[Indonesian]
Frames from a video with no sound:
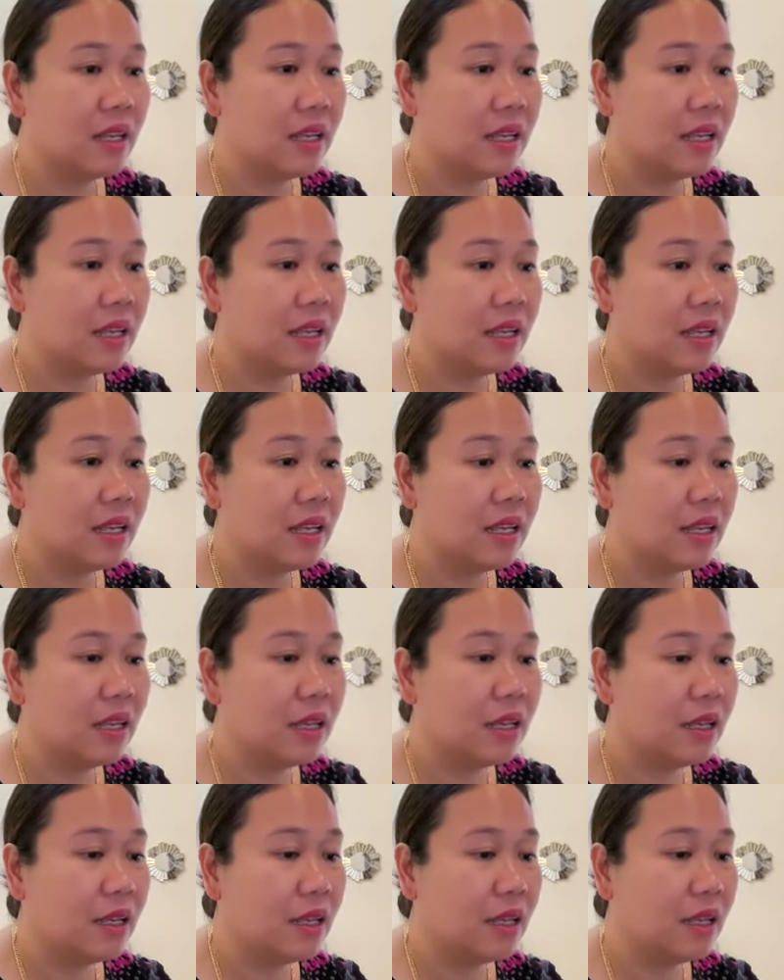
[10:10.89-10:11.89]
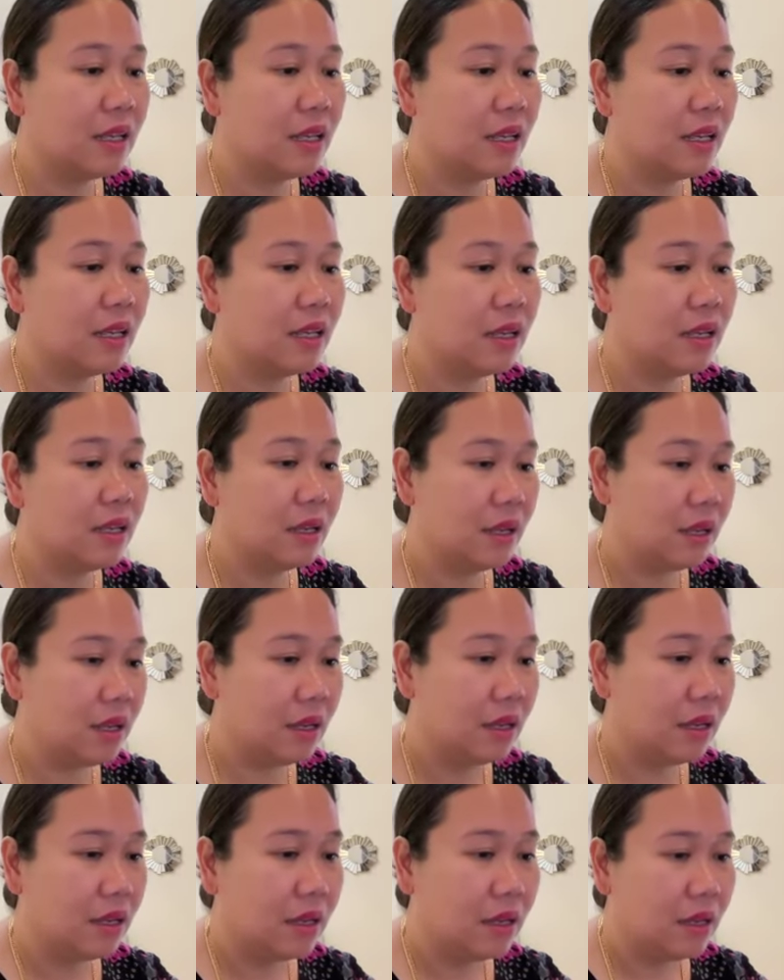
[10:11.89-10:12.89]
pengennya sih enggak Miss
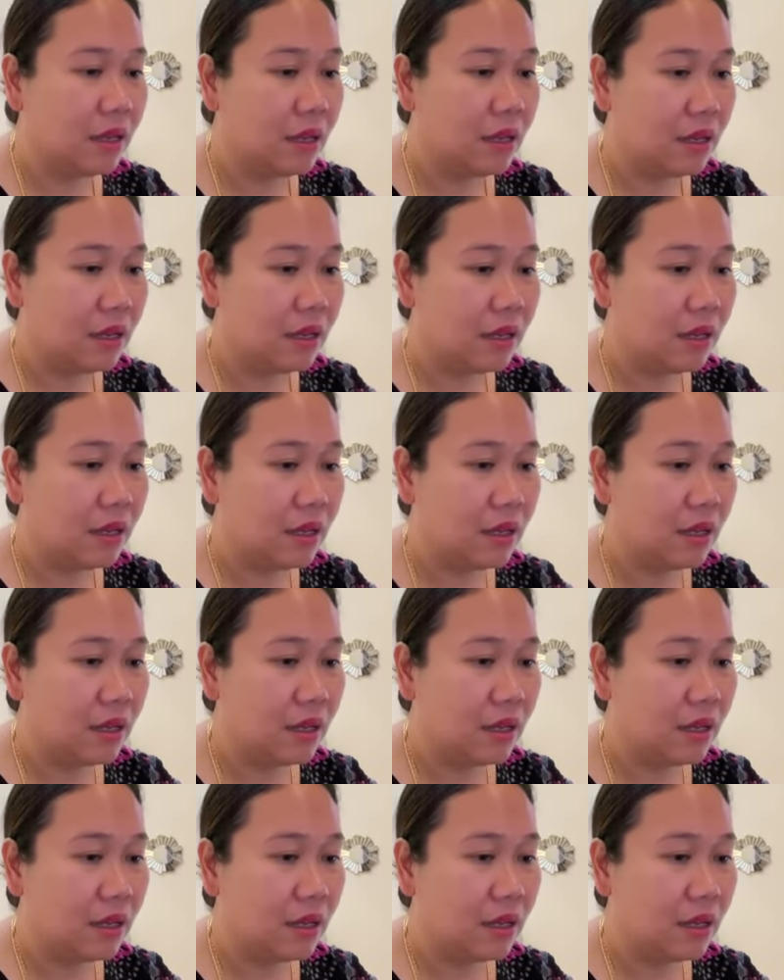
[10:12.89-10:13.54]
udah